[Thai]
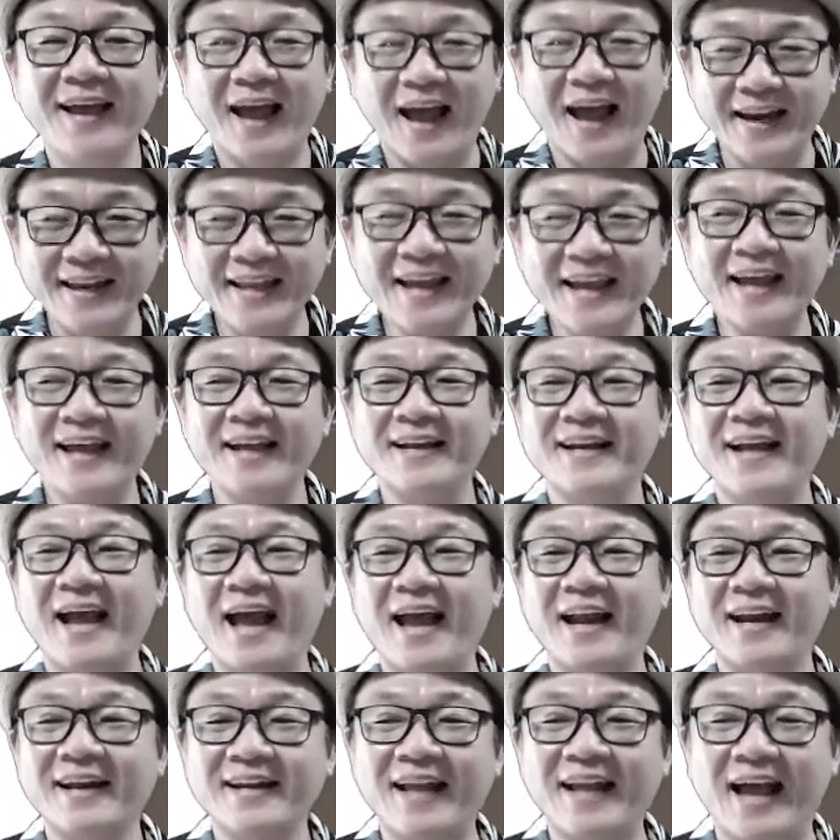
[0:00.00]
อันเนี้ยงา
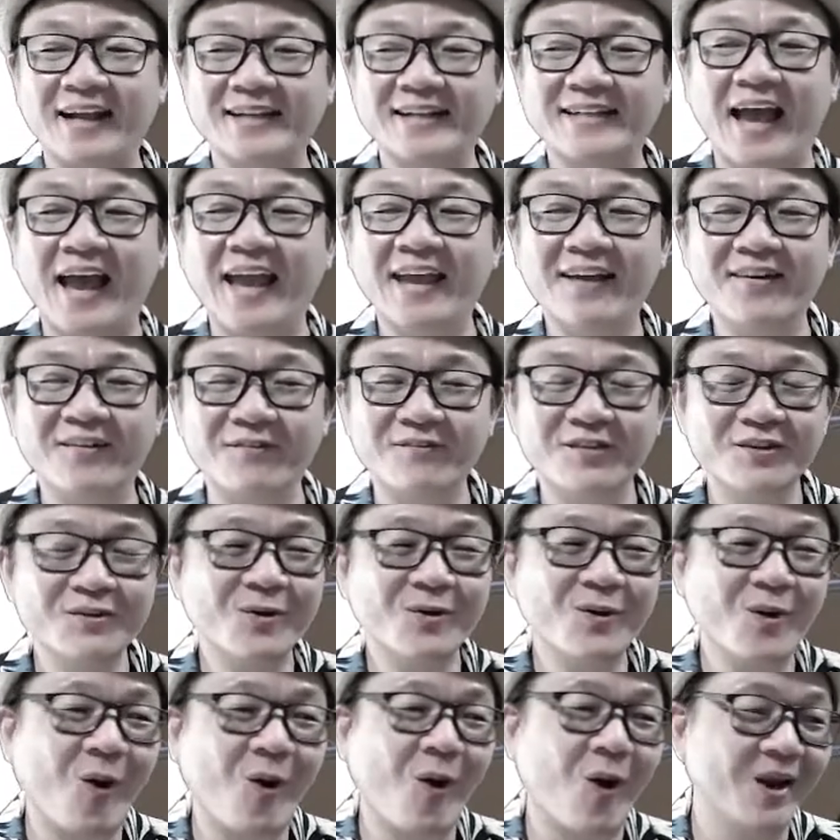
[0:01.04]
นหนักใจของวิศว
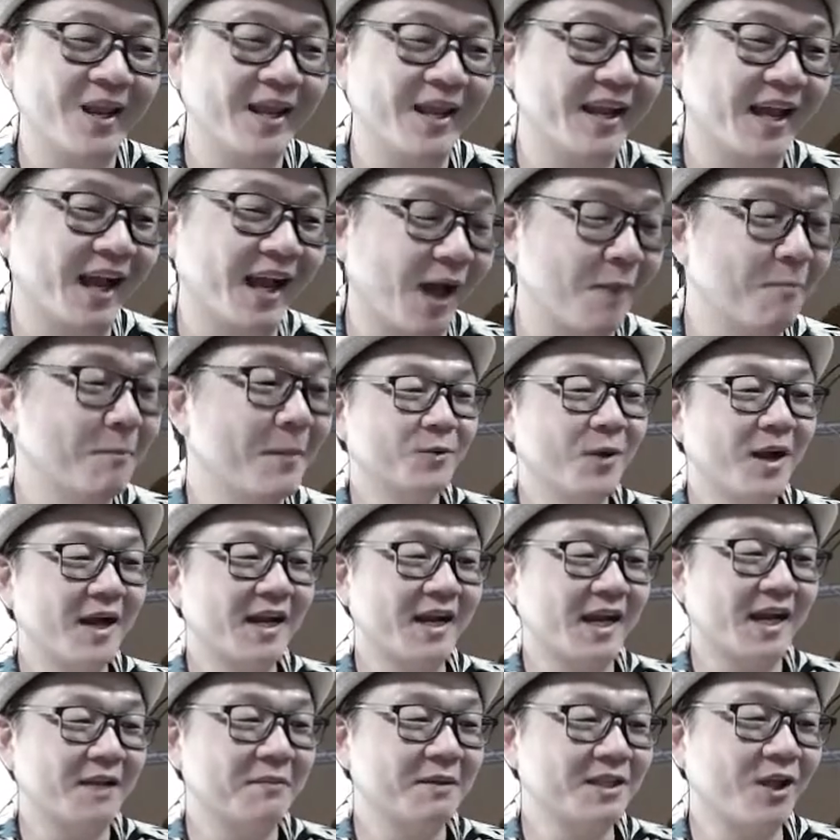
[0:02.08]
กรเลยนะครับว่า
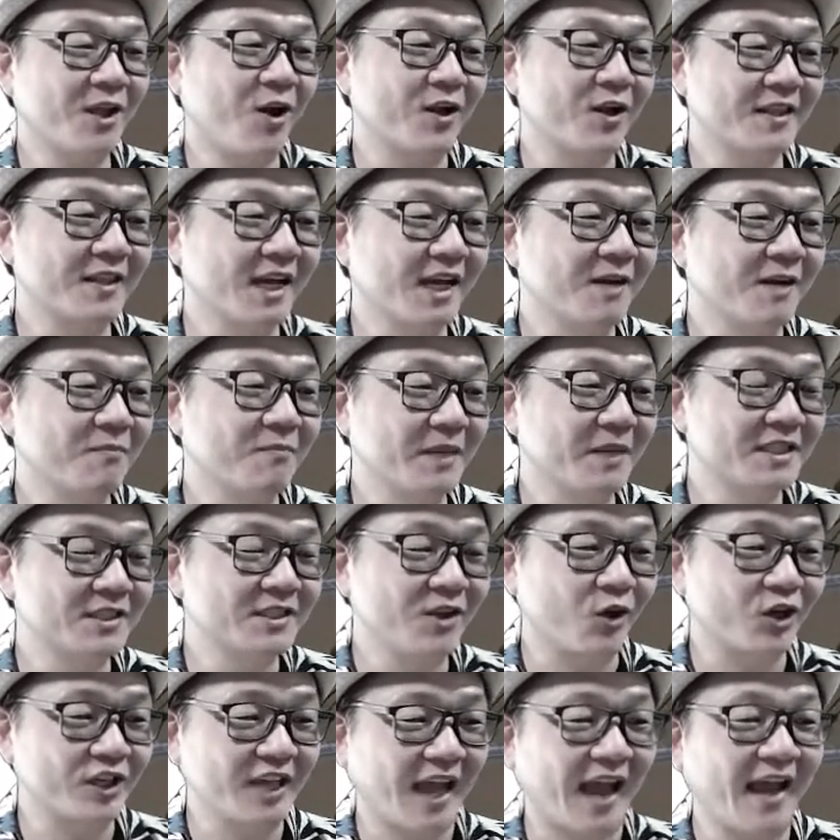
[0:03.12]
การไปต่อเติมเป็น
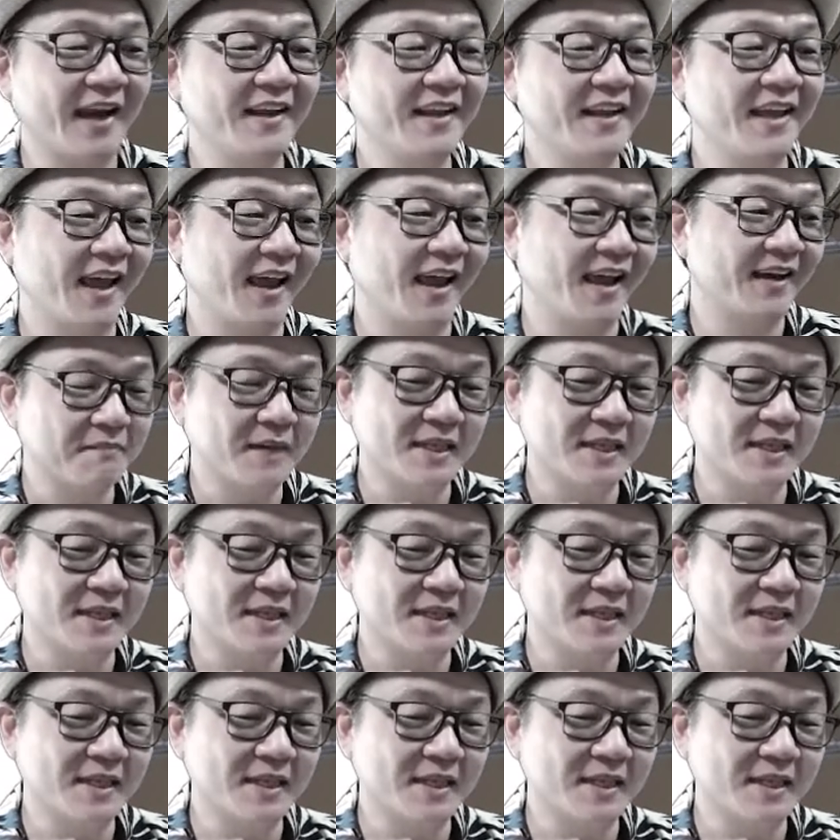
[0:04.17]
2 ชั้นเนี่ย